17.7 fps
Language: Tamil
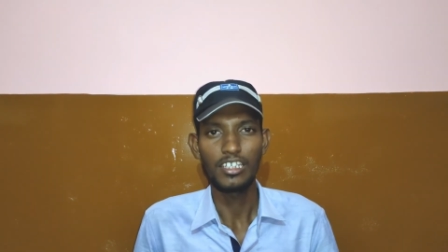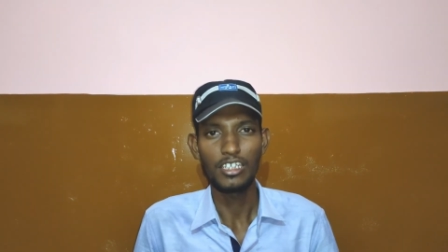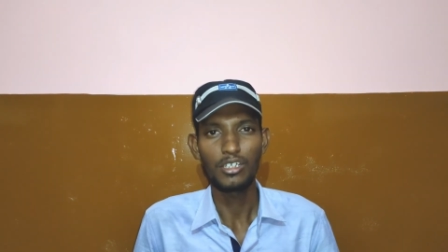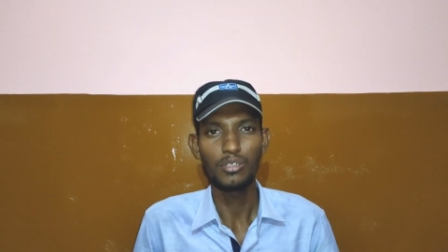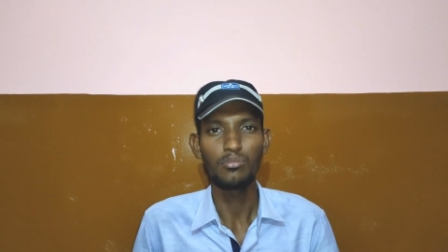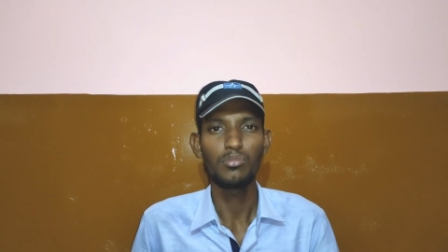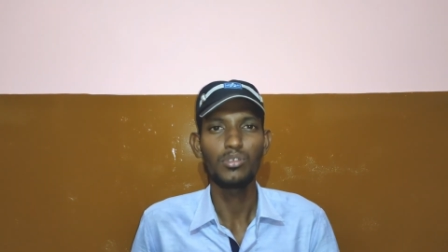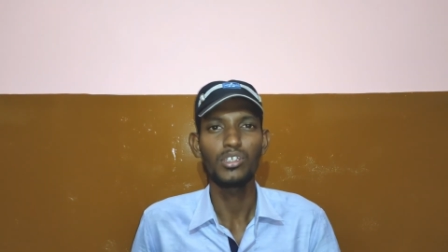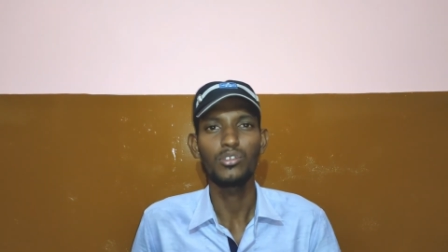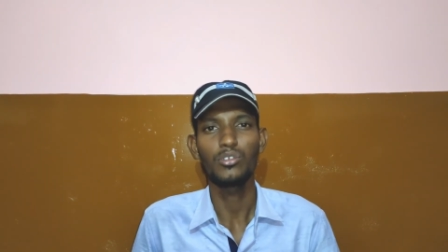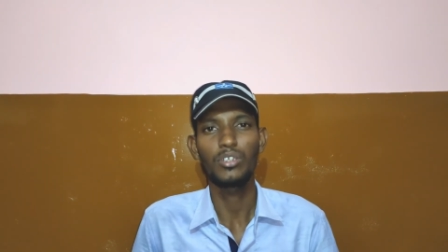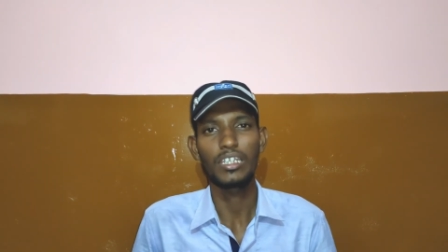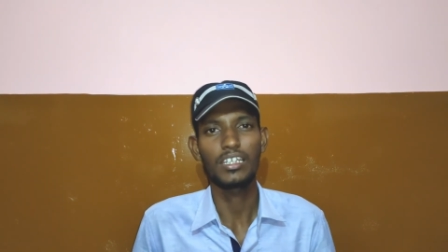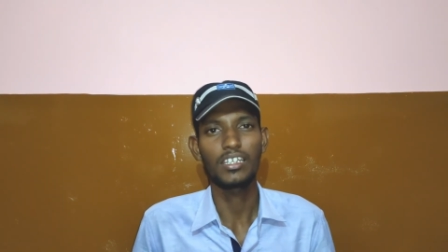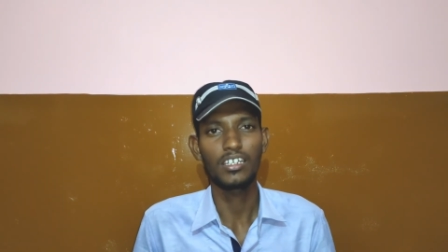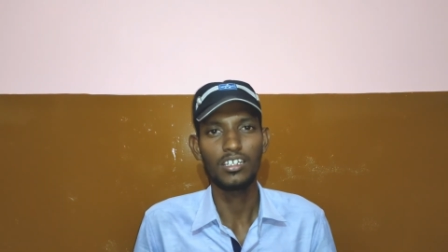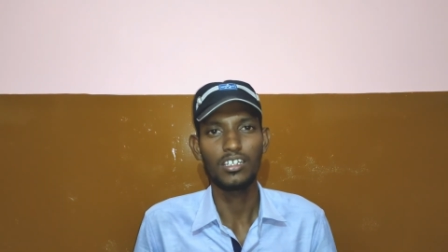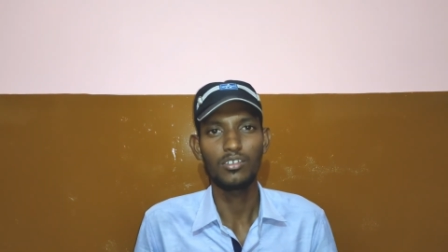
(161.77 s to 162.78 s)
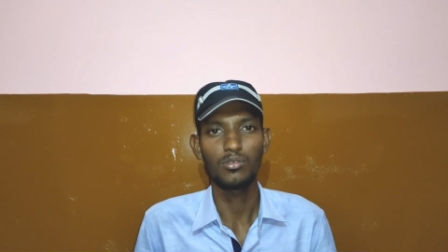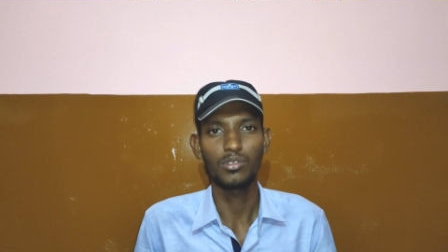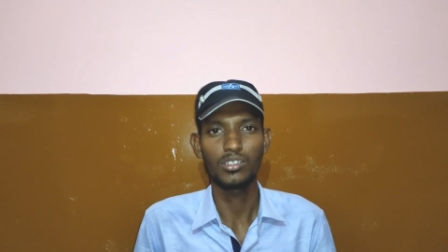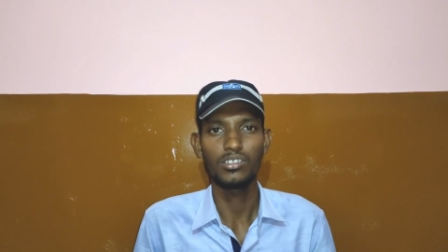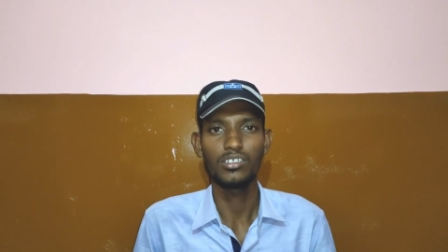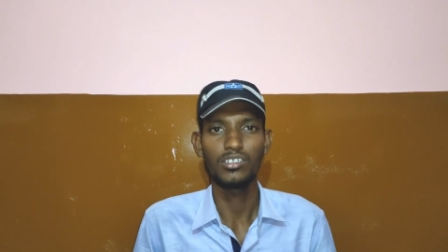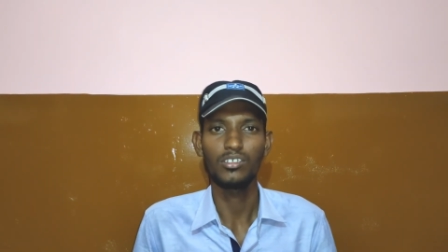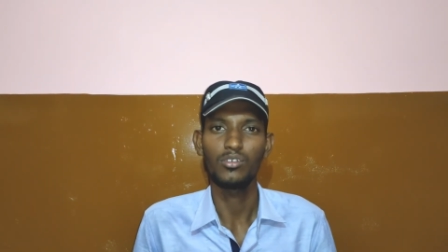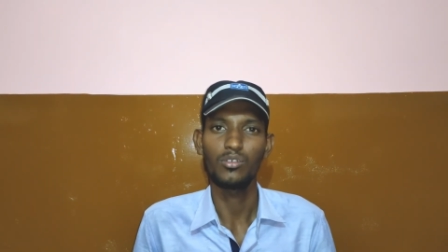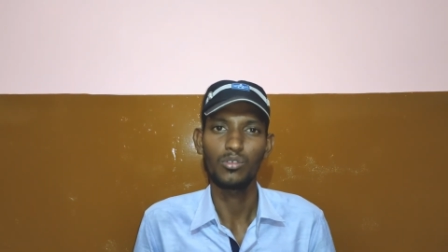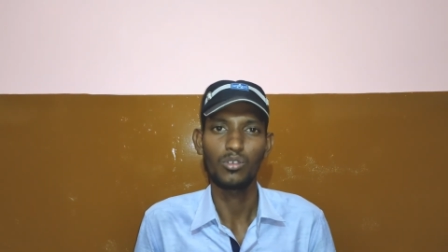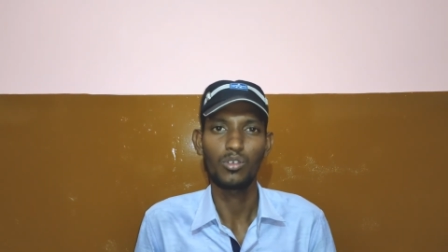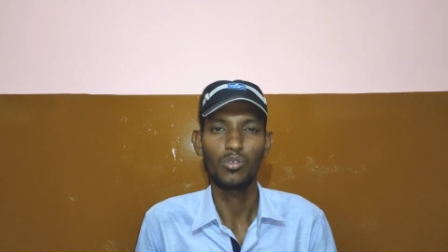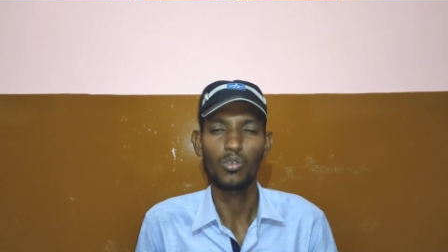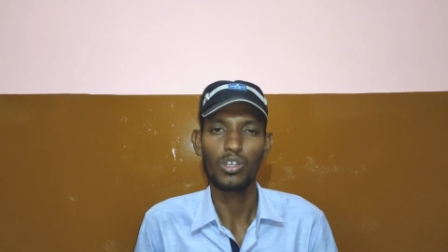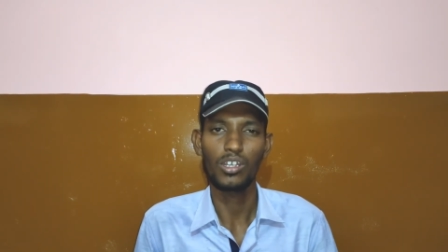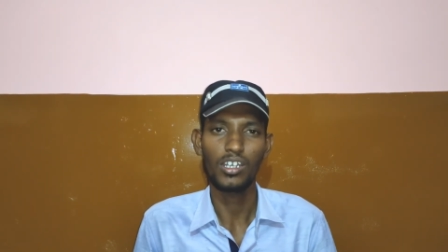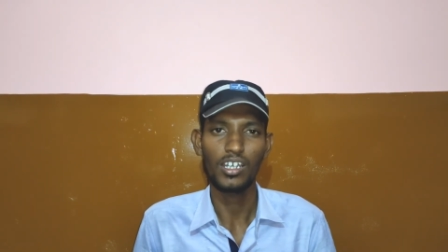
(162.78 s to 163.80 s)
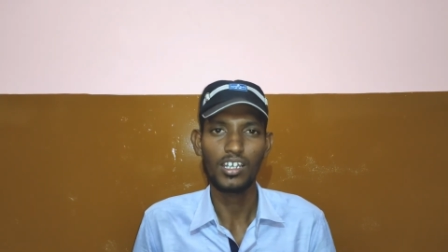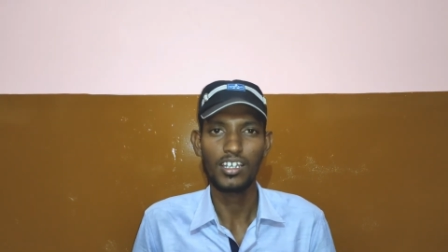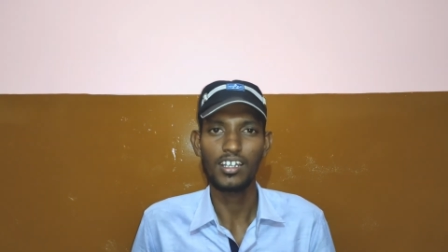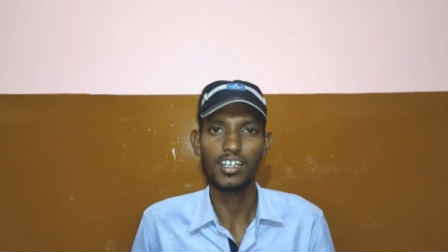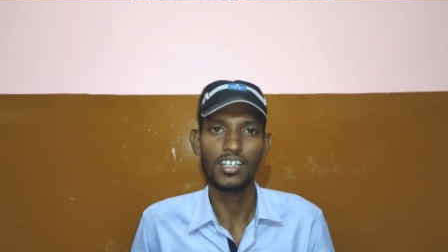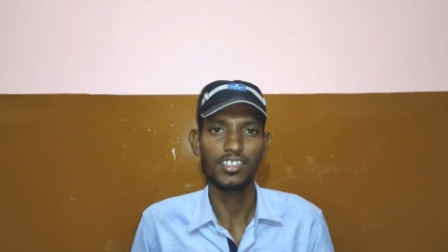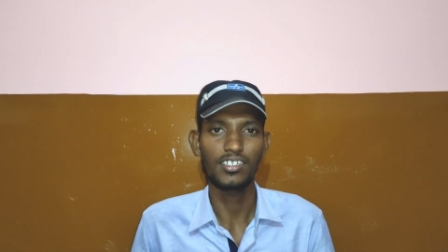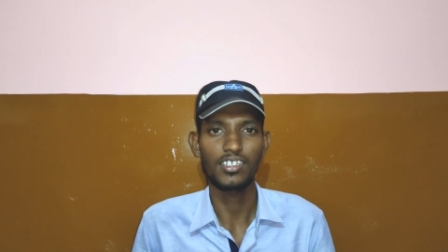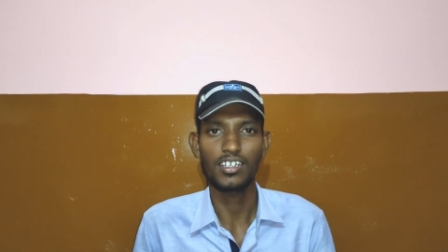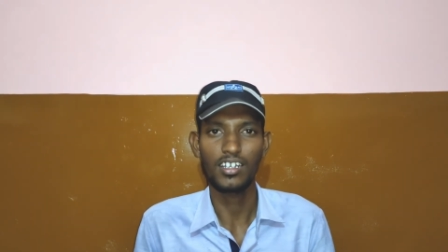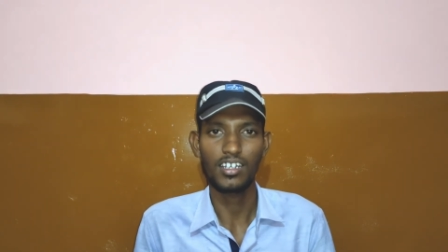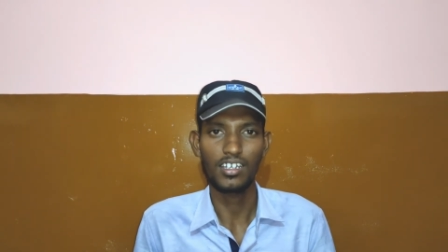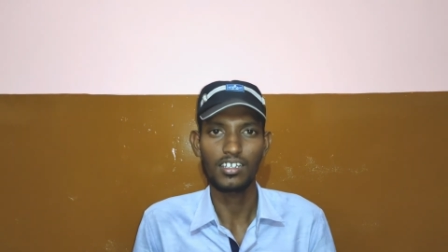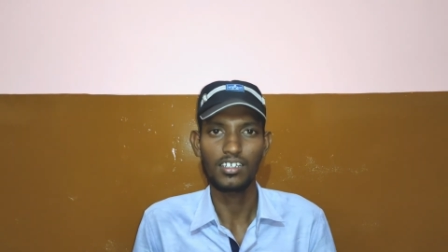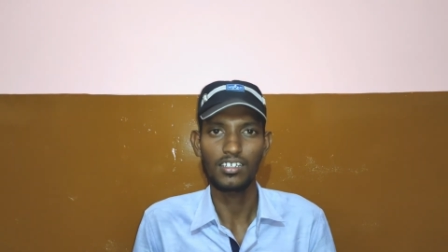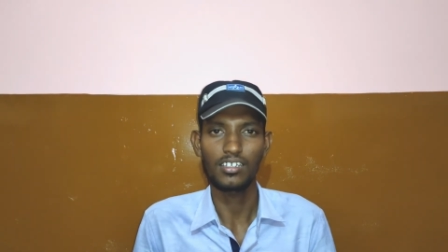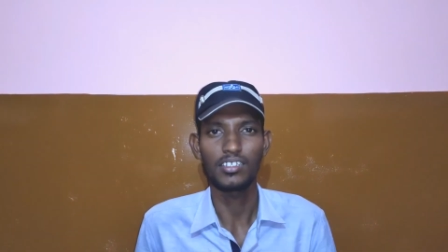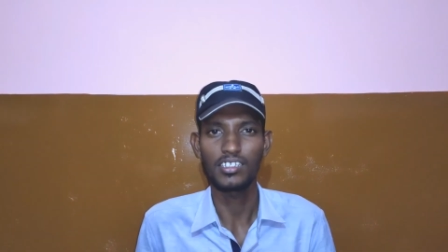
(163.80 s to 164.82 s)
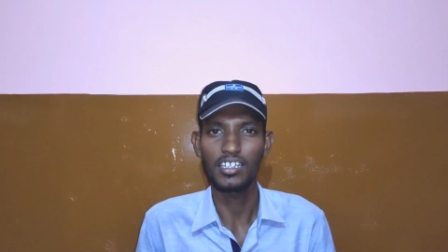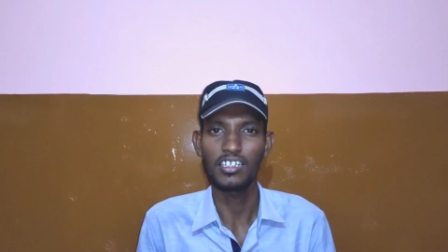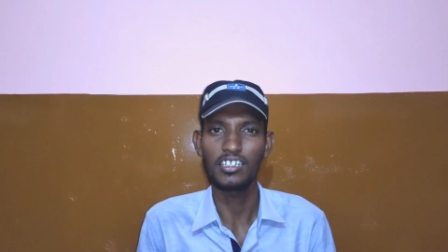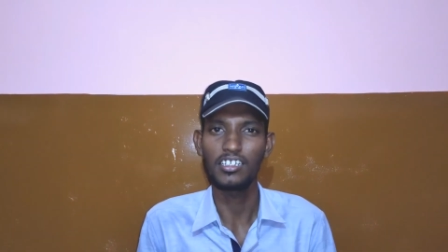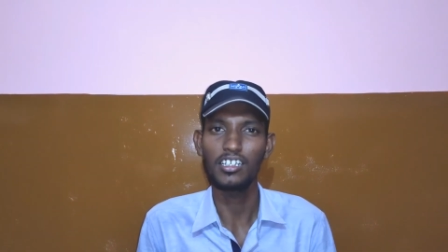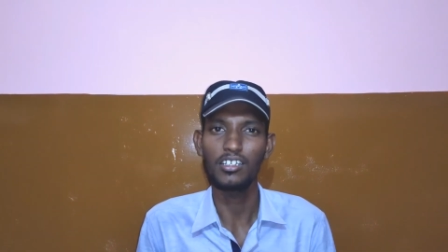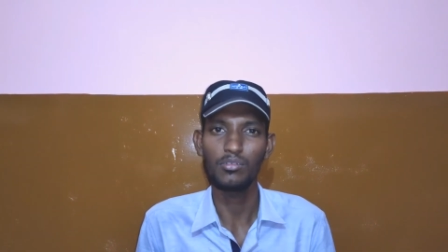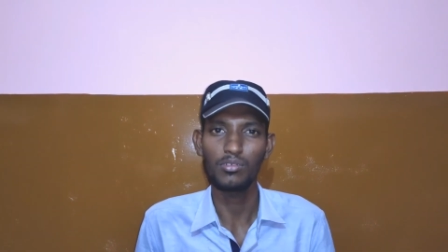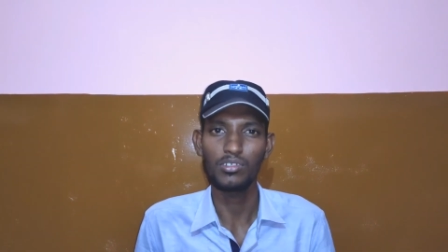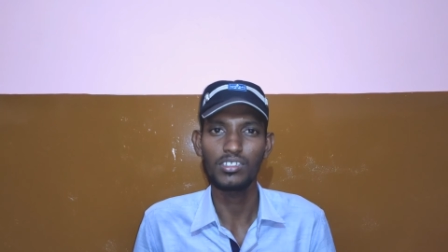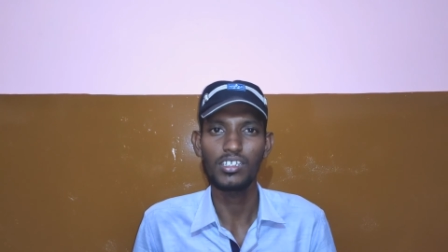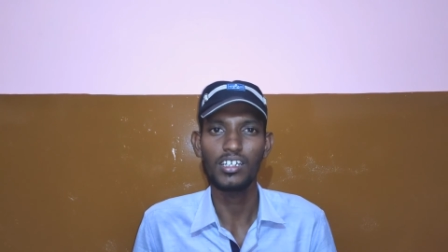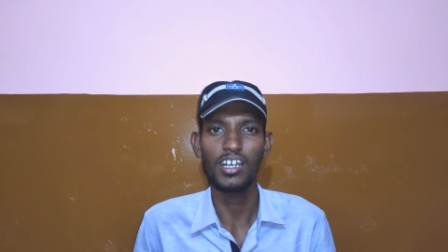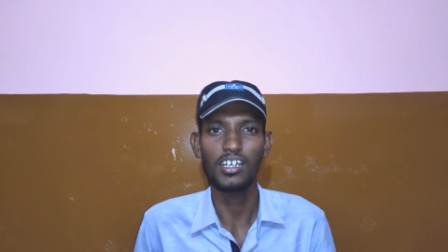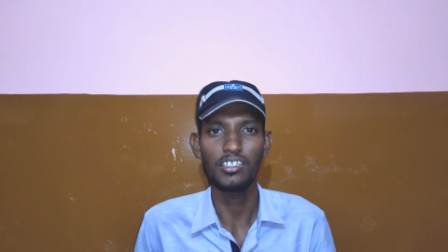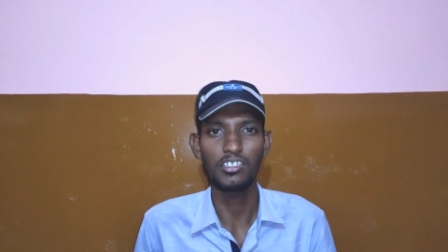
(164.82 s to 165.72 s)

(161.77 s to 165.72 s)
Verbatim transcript: இரும்பையும் நிக்கலையும் வந்து இவங்க ஒன்றா கலந்துடுறாங்க அந்த ரிட்டன் வந்து